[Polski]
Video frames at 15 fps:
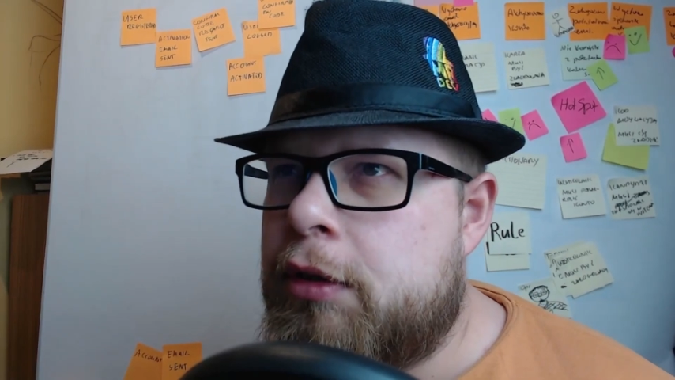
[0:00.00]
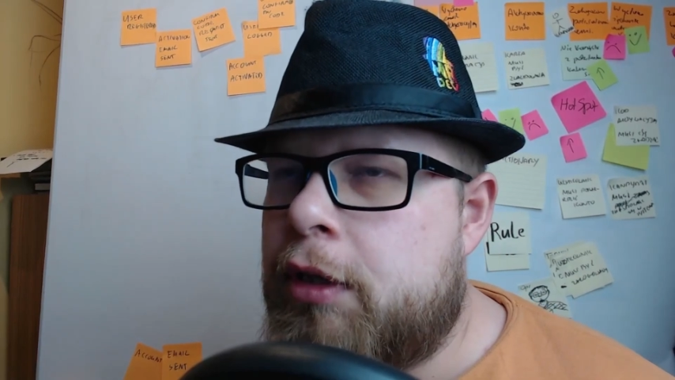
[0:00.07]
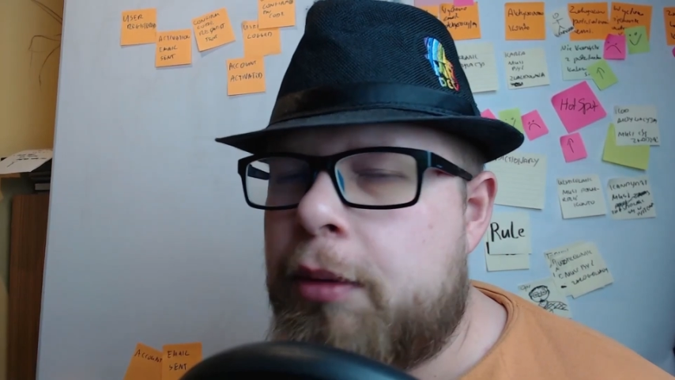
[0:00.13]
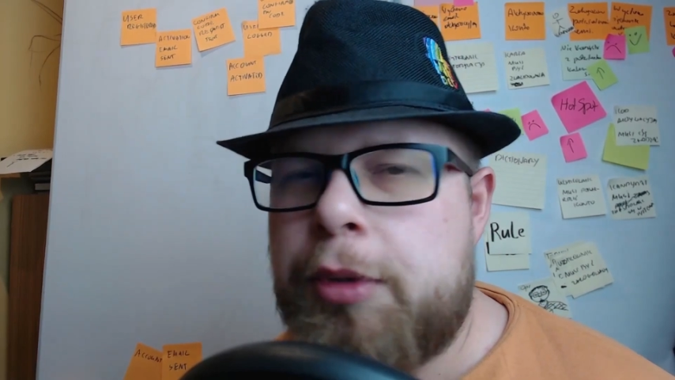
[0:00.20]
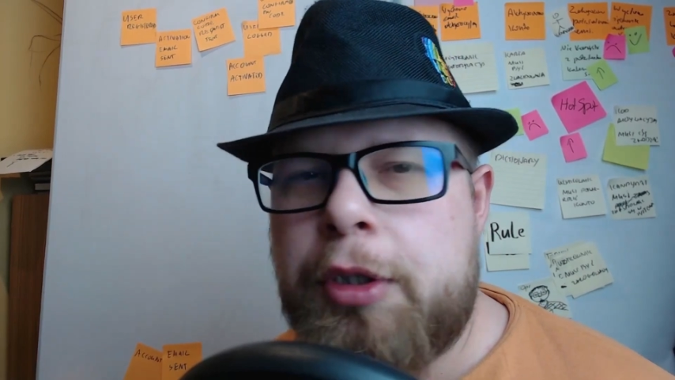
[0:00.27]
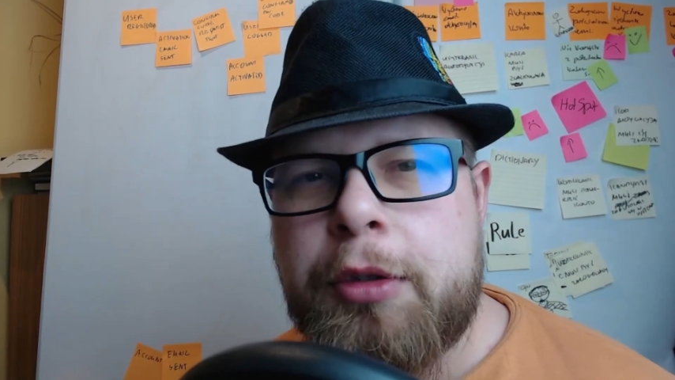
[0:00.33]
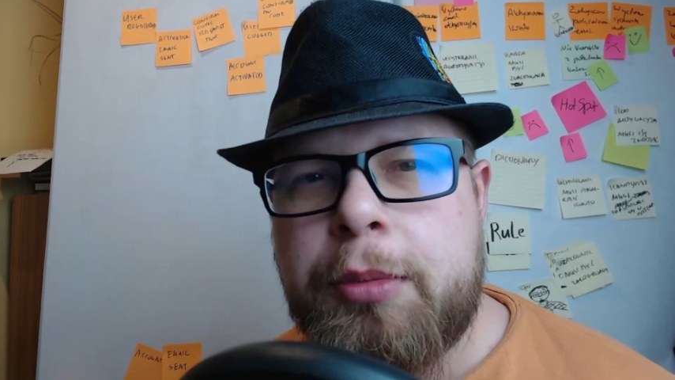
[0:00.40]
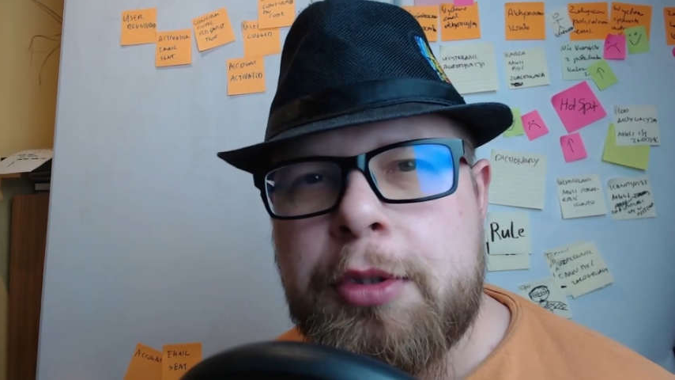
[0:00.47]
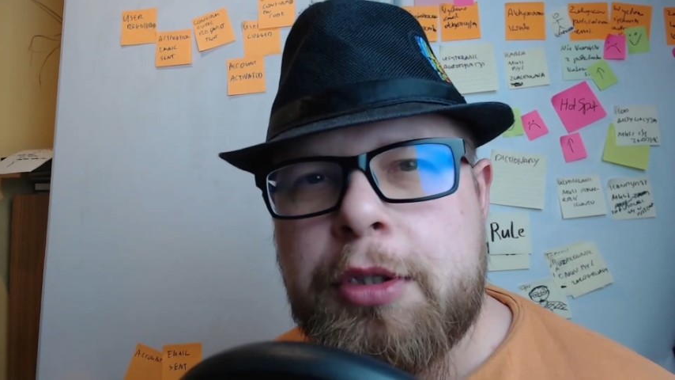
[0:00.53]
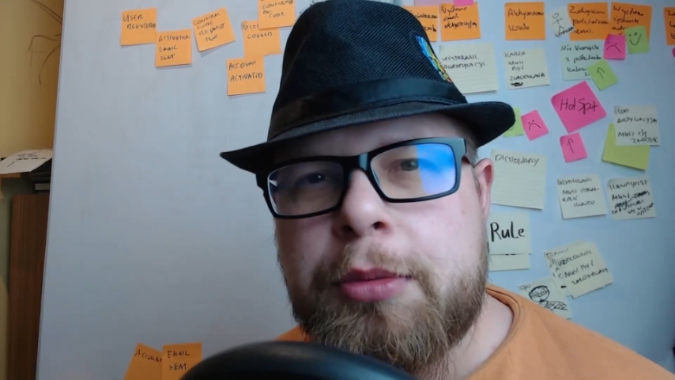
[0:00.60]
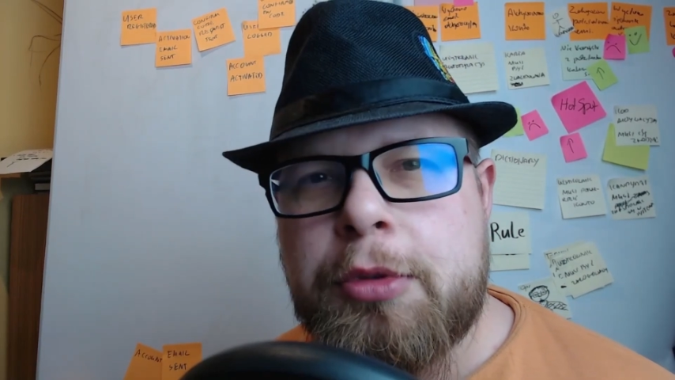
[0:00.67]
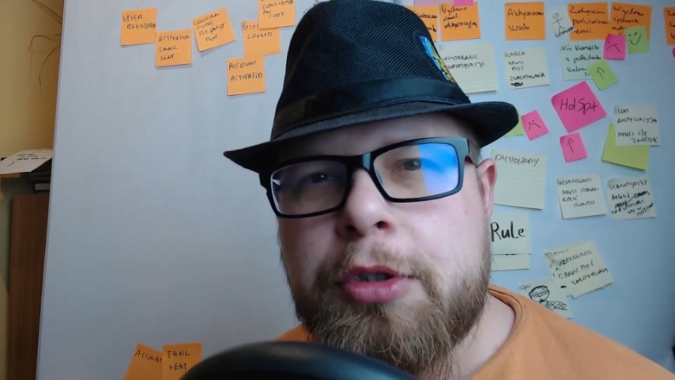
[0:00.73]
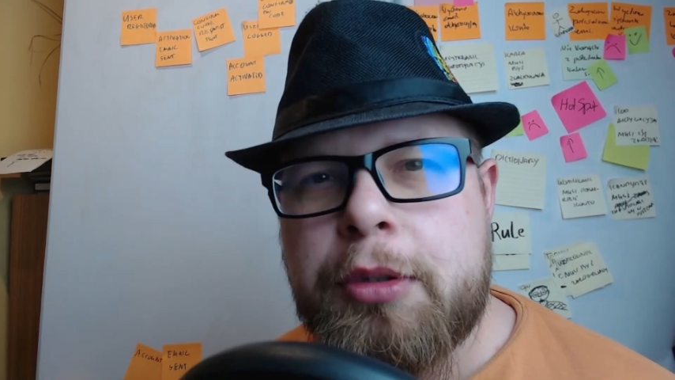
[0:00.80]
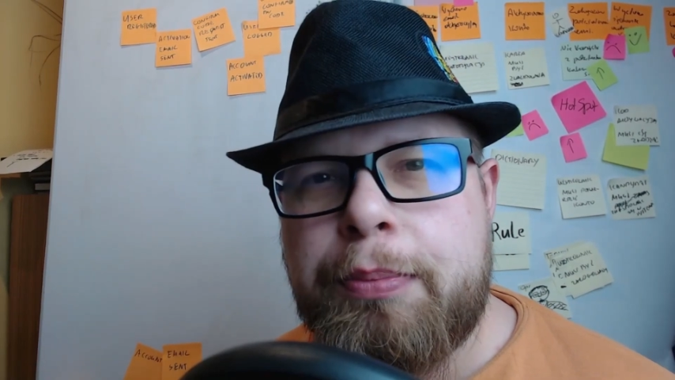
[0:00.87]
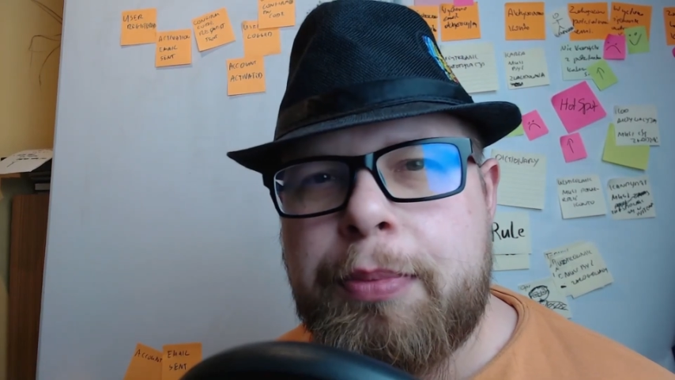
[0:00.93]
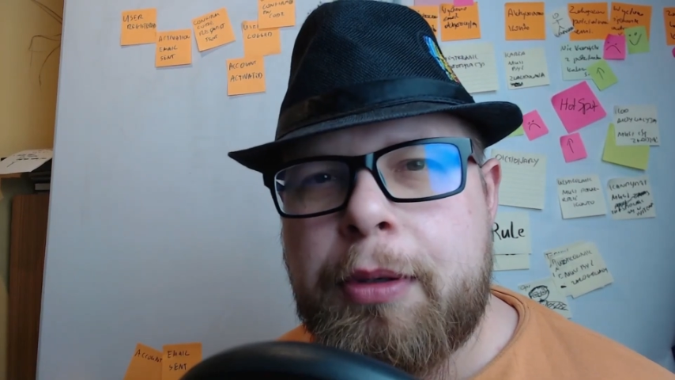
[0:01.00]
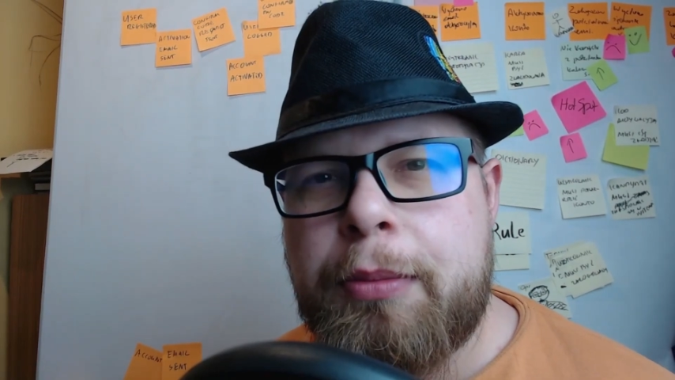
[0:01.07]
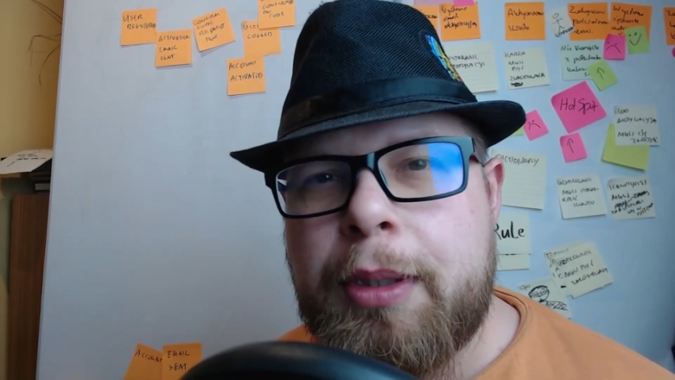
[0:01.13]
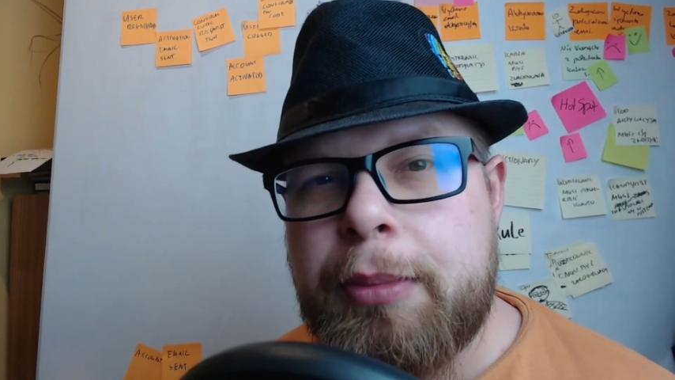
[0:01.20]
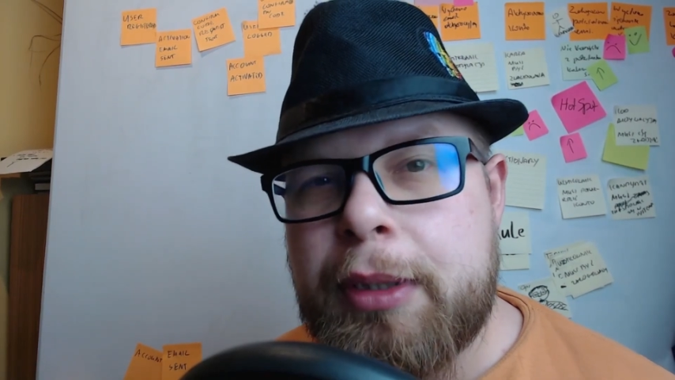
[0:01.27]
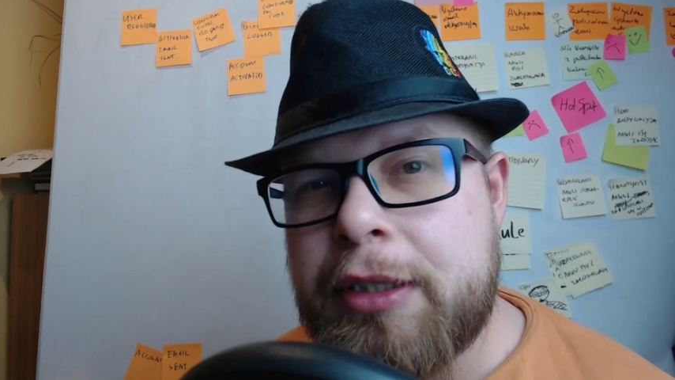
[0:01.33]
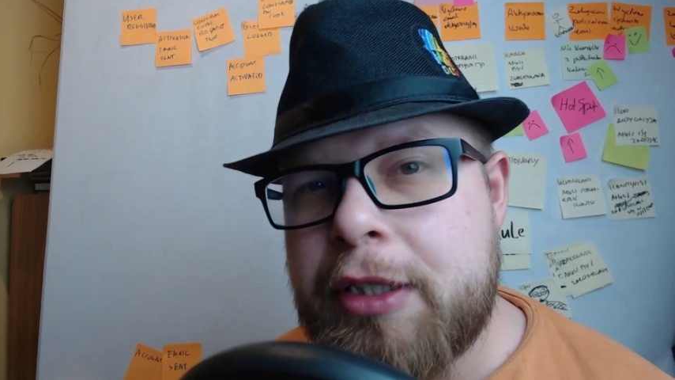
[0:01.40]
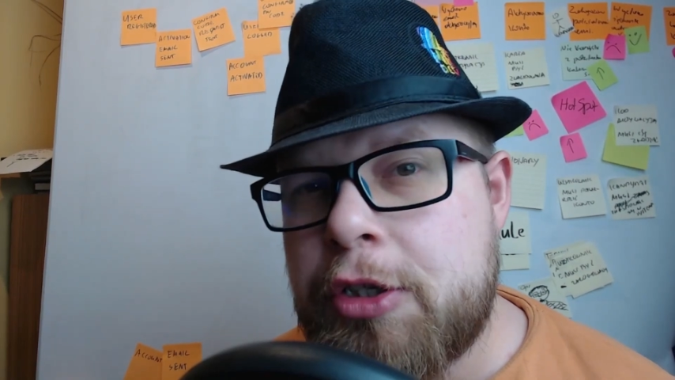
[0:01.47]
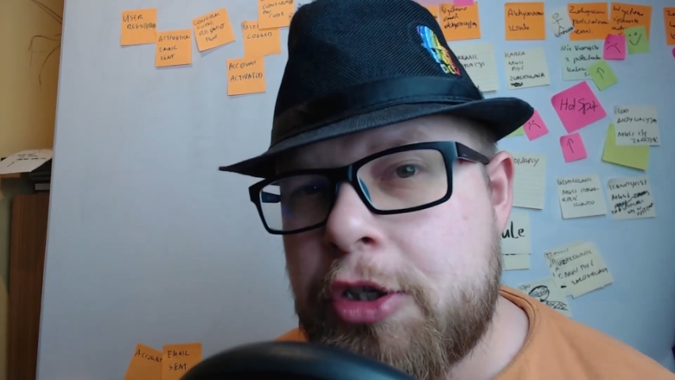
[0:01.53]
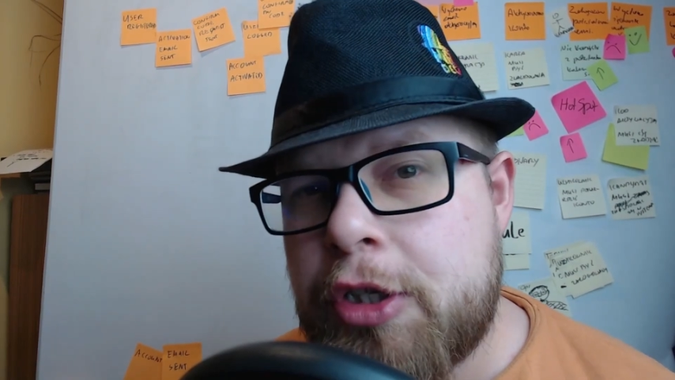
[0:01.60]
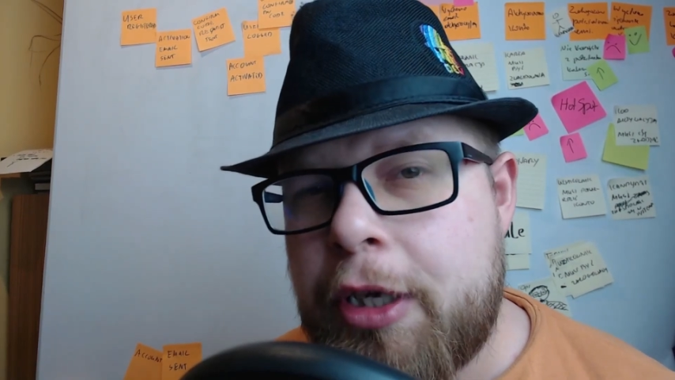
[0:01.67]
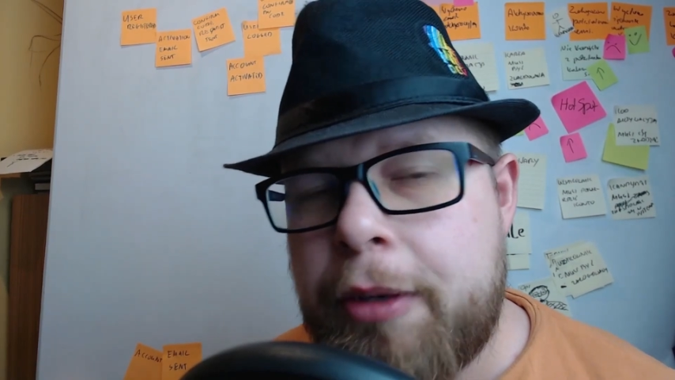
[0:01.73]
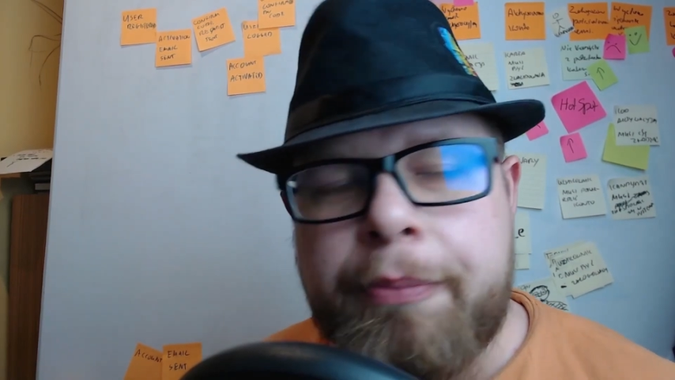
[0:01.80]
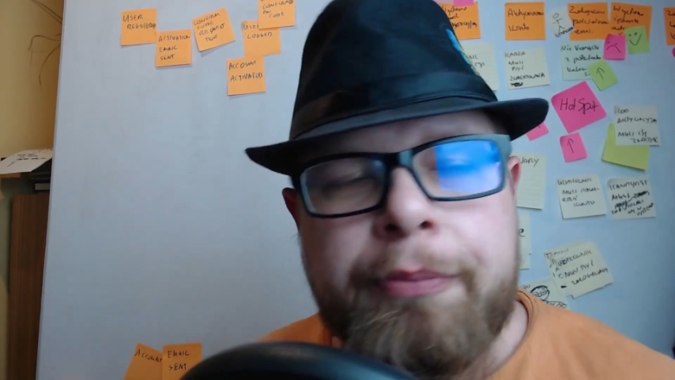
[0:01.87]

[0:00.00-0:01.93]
dla mnie to będzie może problematyczne.